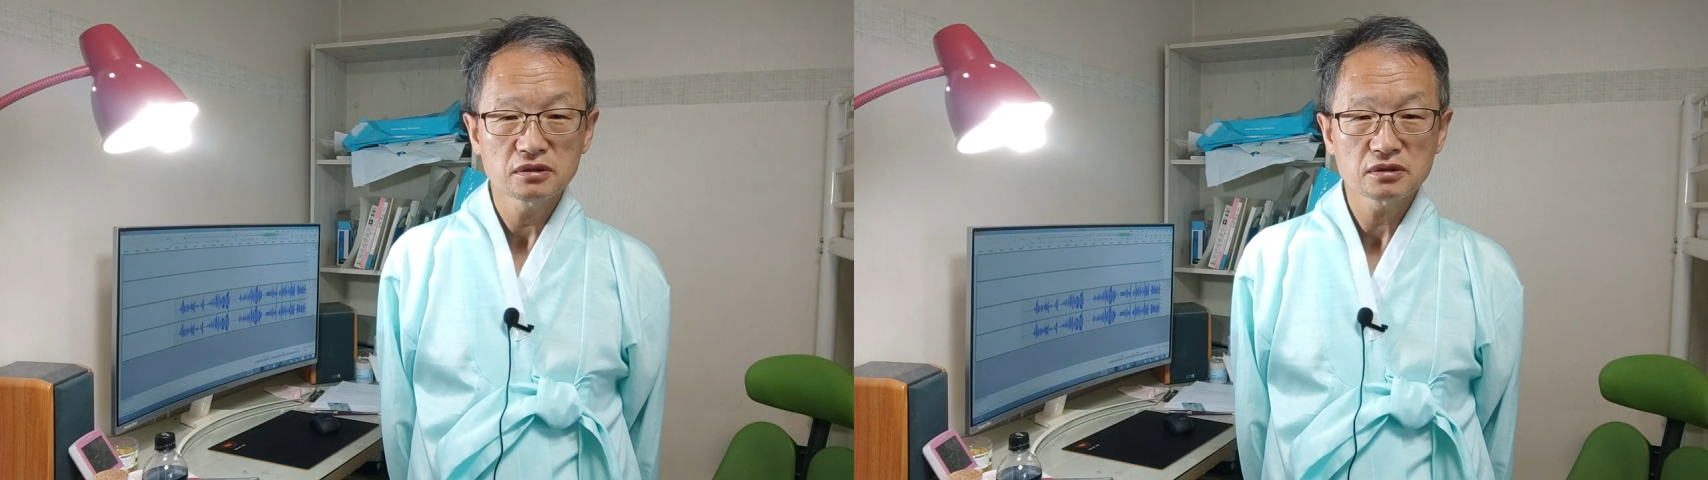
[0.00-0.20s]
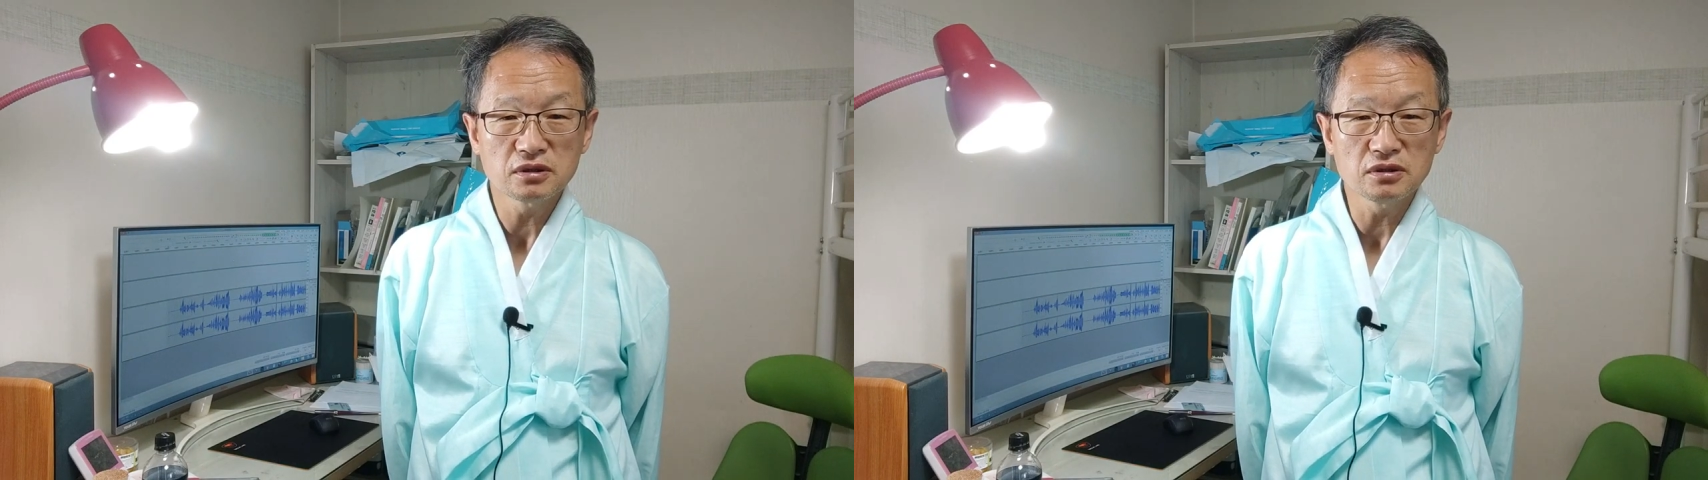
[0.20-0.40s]

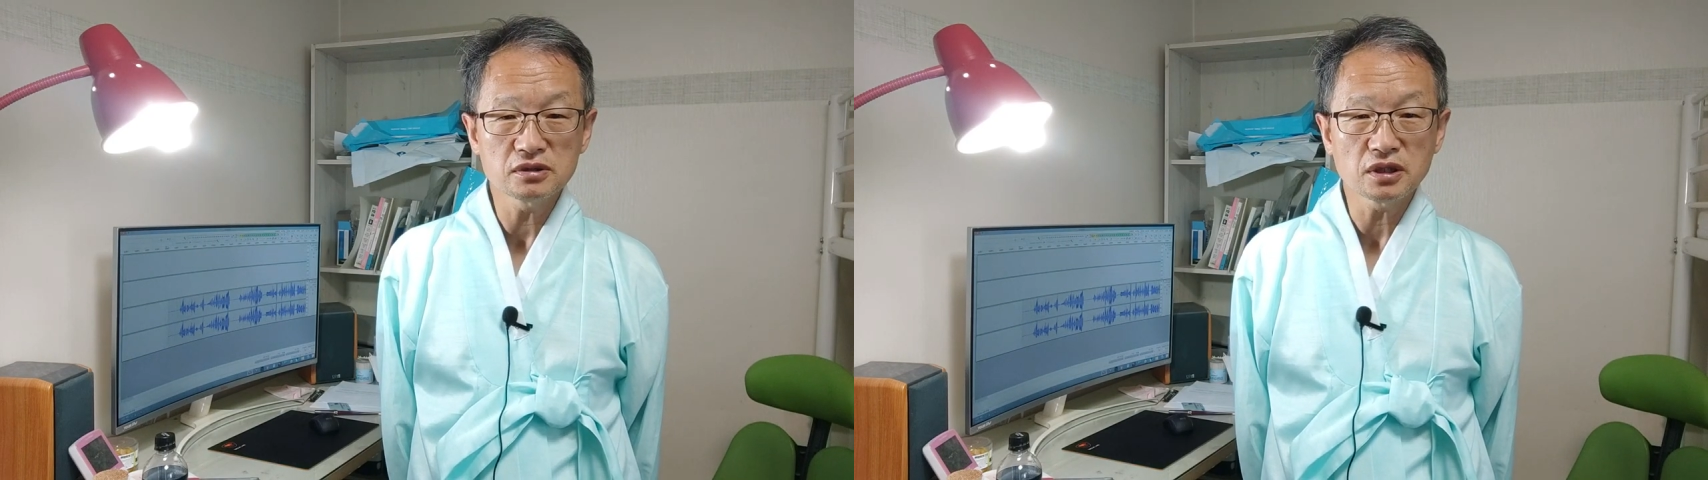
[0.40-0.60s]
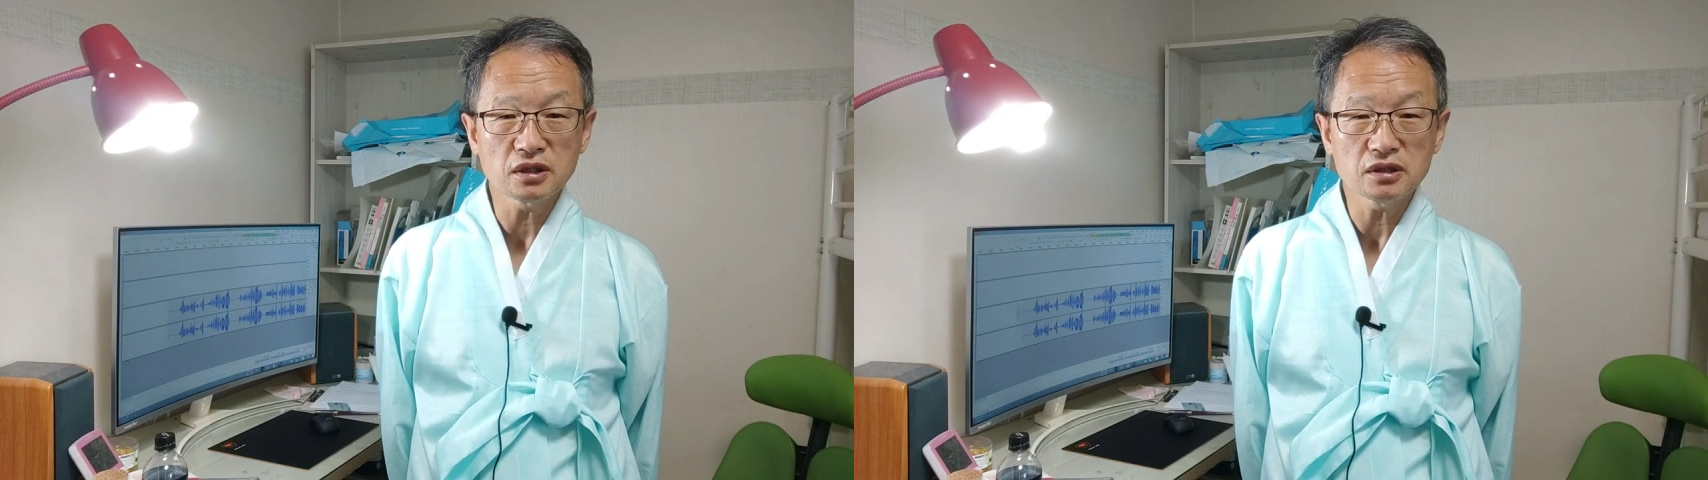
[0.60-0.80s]
그런
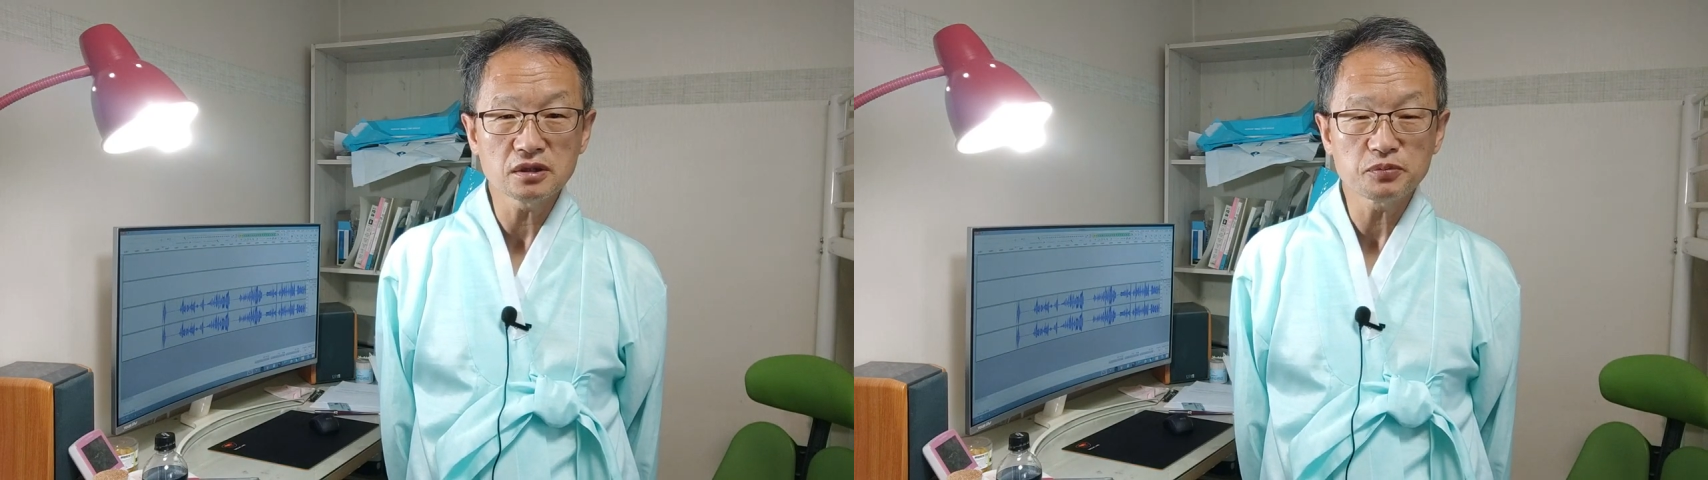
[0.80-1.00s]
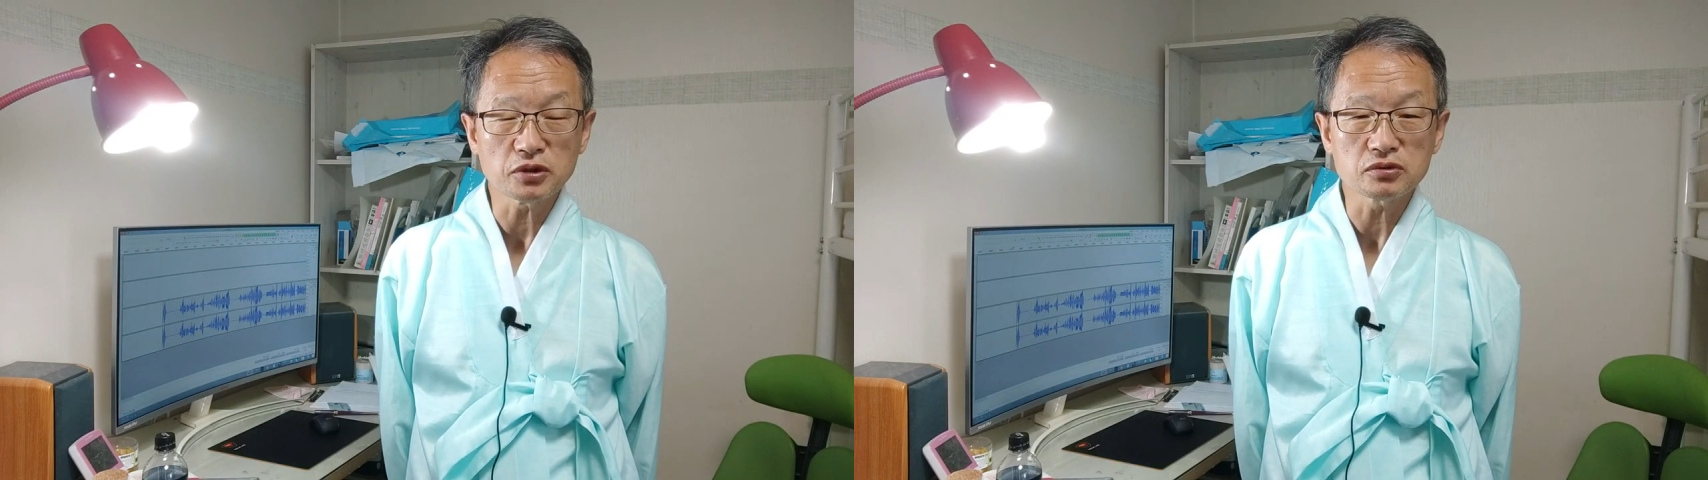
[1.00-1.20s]

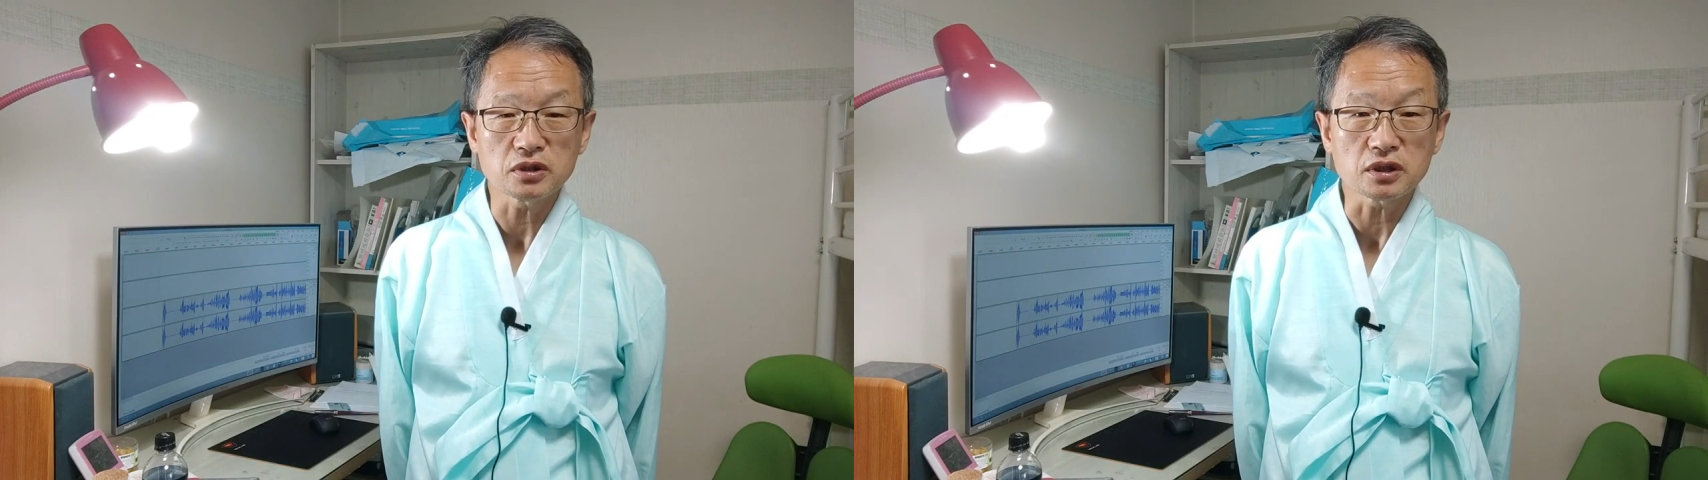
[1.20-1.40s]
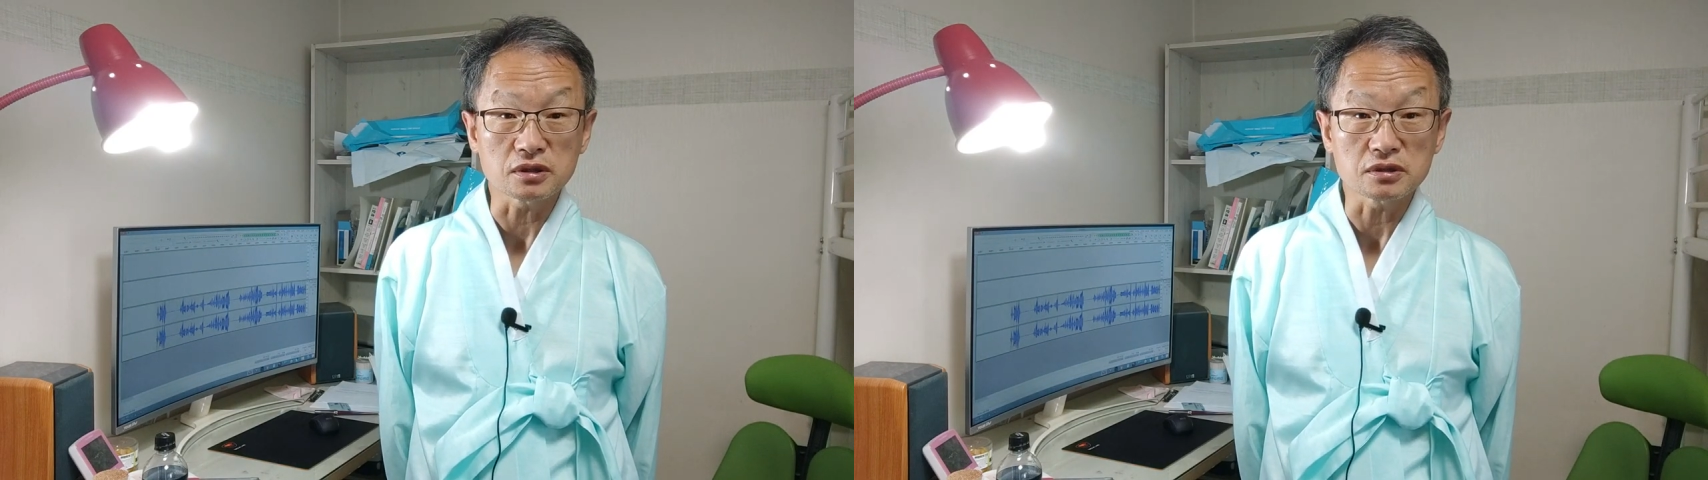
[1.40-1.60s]
생각을 평소에
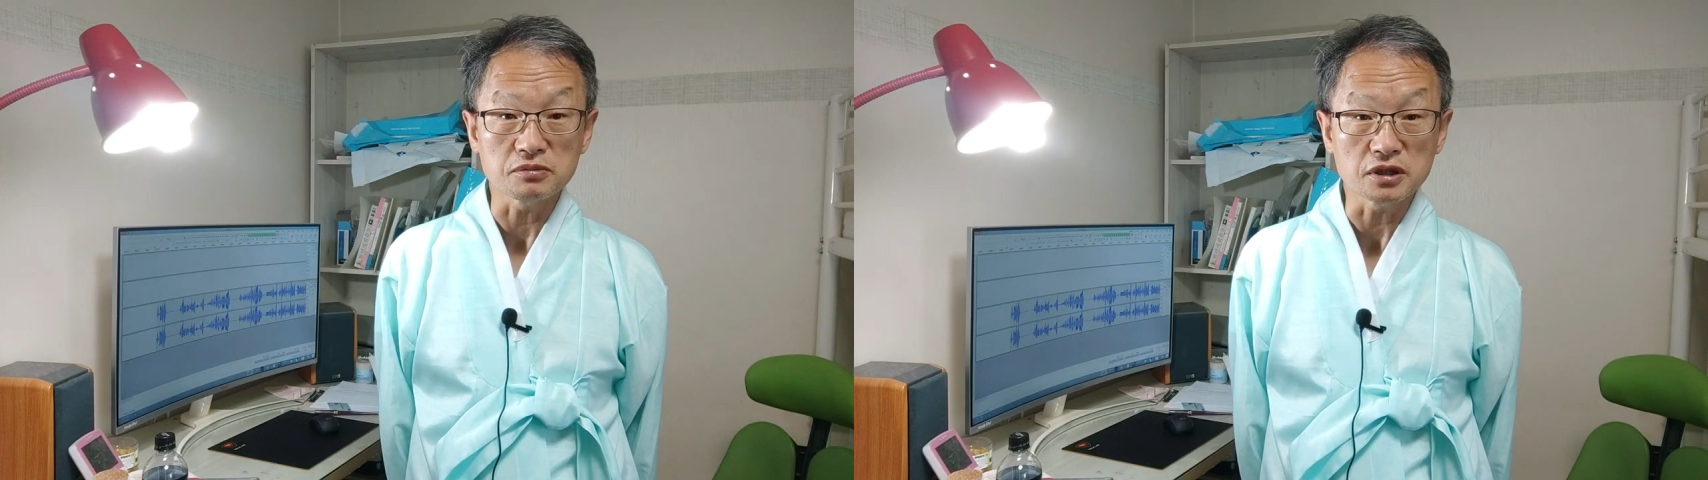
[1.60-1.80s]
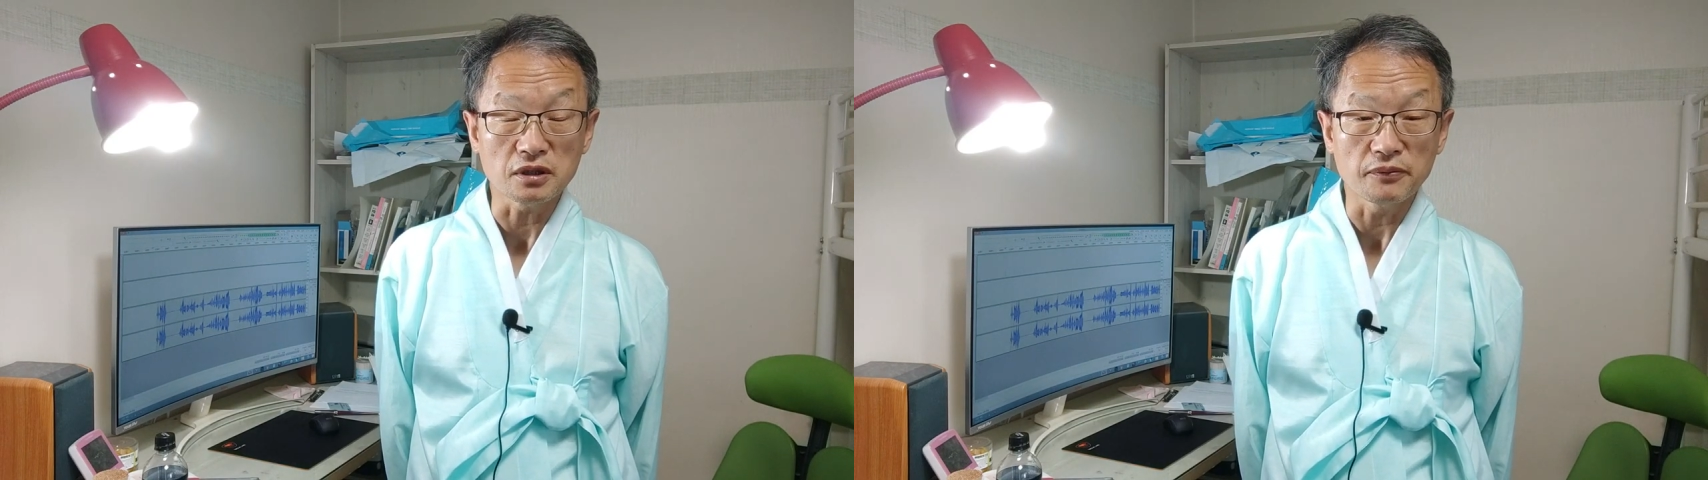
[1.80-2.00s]

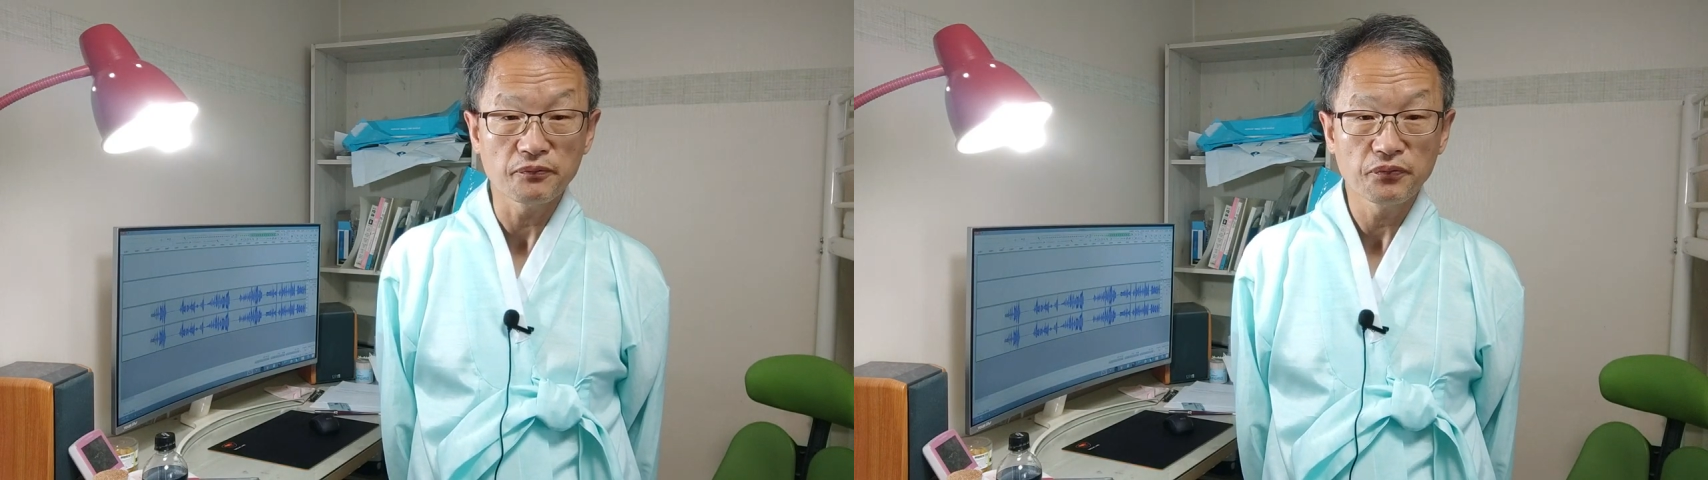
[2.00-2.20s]
가졌습니다.